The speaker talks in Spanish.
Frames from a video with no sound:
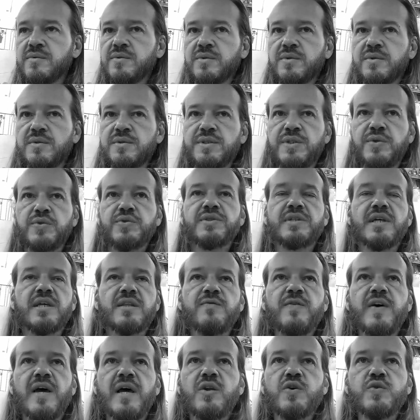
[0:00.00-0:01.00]
Si usted
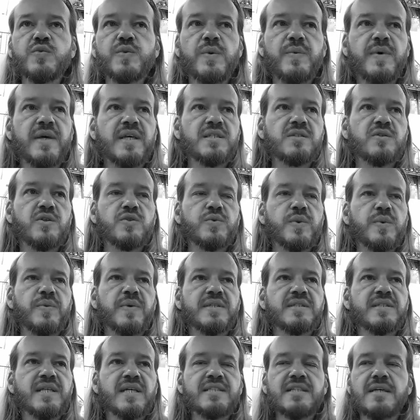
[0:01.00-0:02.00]
ve a los bebés, los
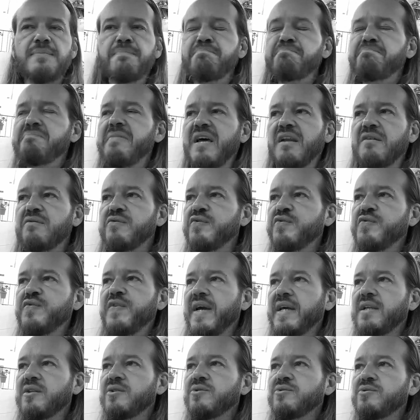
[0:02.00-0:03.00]
bebés nacen
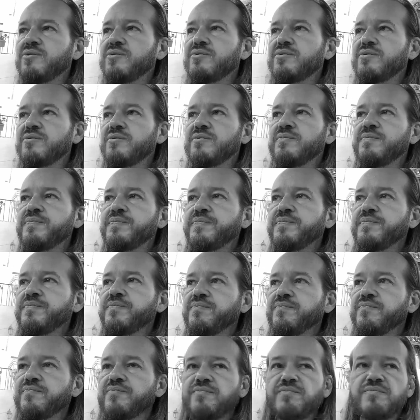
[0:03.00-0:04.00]
perfectos
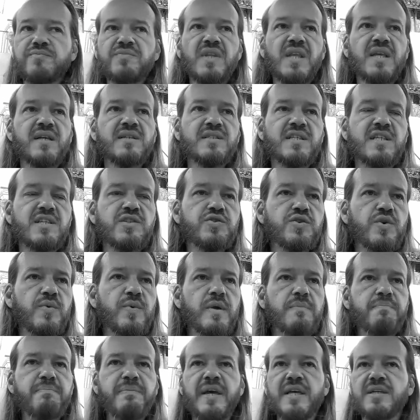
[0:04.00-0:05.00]
sin
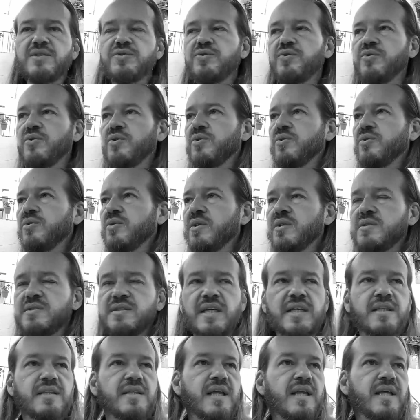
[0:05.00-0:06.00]
sobrepeso,
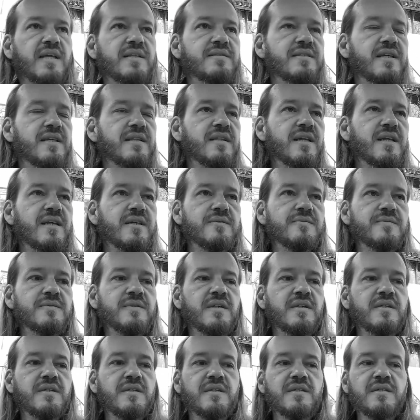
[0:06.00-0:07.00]
etcétera, etcétera.
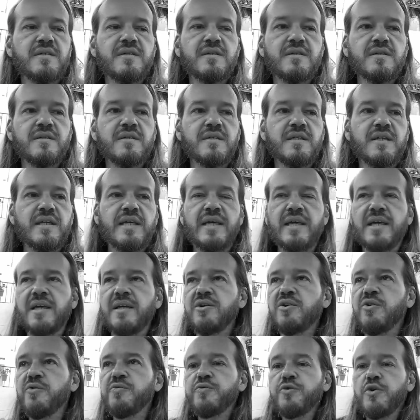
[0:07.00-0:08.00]
Y
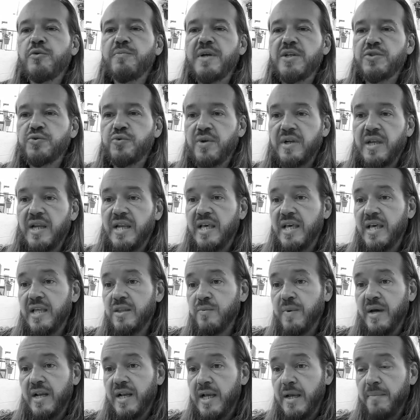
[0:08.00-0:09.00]
conforme a su realidad
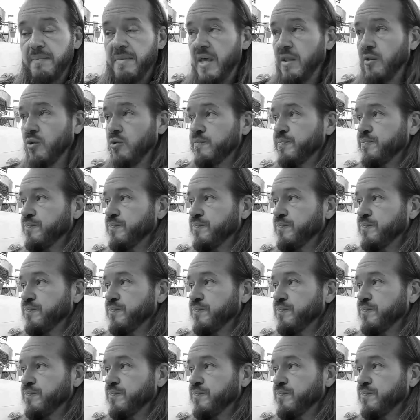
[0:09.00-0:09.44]
van cambiando.